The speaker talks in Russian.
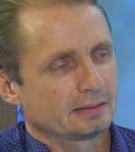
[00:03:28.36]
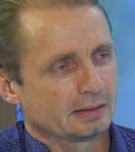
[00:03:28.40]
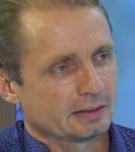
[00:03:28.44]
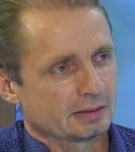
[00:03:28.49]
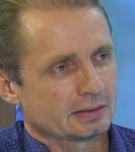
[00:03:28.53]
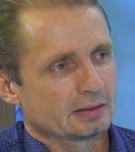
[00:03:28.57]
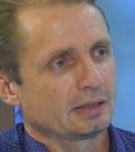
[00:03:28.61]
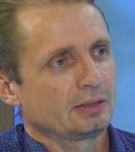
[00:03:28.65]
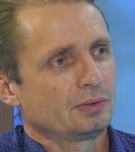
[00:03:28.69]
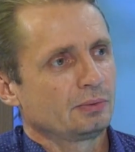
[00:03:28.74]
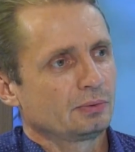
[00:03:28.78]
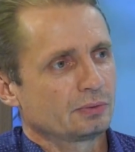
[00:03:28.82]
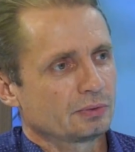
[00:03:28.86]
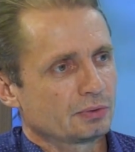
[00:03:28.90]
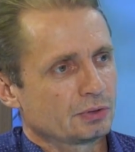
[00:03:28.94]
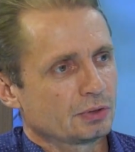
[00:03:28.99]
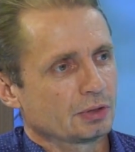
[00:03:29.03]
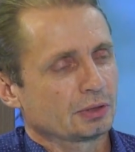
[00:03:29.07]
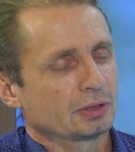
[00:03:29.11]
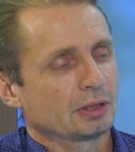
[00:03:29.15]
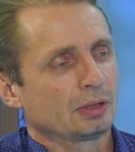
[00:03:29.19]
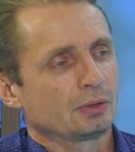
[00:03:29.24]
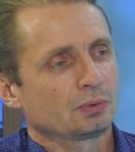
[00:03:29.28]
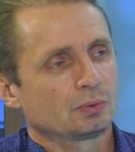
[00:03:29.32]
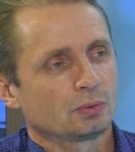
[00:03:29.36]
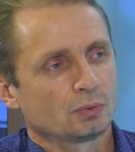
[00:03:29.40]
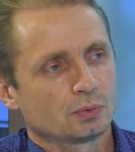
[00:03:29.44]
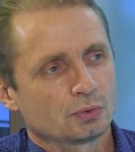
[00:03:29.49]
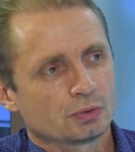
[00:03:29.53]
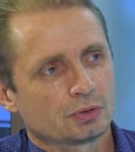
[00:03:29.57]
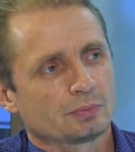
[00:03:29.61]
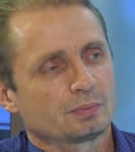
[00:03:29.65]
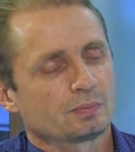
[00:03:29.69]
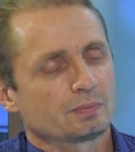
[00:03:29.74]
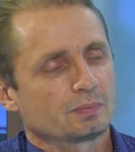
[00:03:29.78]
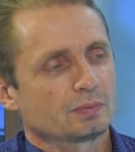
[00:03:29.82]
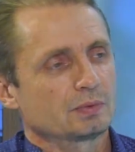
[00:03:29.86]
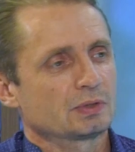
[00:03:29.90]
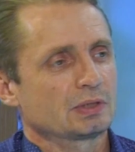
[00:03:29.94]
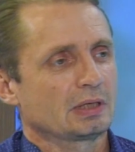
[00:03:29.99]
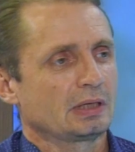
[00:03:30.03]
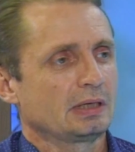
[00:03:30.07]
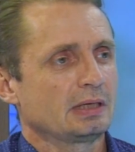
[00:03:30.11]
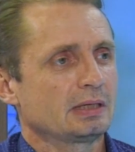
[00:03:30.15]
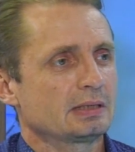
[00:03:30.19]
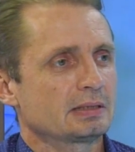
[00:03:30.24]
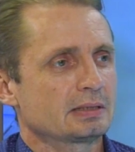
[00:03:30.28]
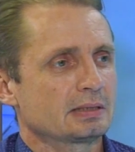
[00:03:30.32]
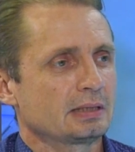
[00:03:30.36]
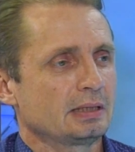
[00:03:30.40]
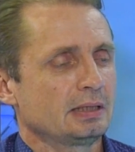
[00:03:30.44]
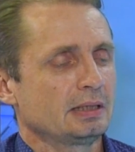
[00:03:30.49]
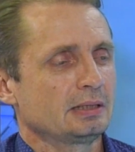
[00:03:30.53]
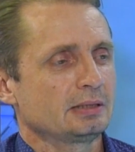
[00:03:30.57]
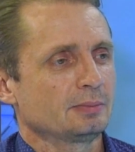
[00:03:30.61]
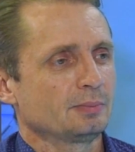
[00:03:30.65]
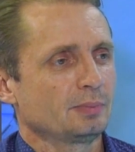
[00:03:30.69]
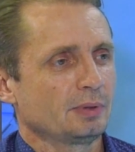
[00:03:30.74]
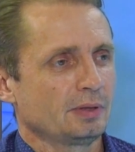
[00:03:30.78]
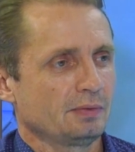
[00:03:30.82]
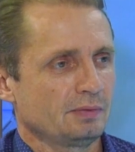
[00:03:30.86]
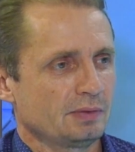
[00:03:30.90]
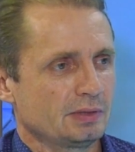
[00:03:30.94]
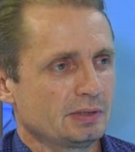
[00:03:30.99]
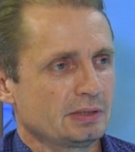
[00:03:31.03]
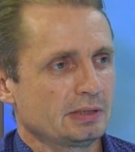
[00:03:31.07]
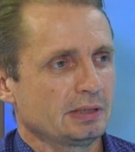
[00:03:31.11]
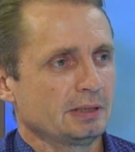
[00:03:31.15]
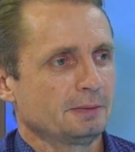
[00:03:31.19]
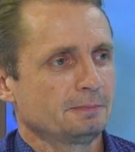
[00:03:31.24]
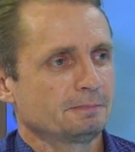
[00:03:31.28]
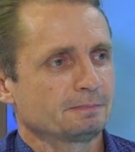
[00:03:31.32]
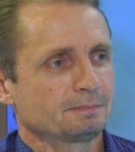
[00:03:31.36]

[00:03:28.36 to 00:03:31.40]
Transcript: Достают, считают нужным заняться этим, привести.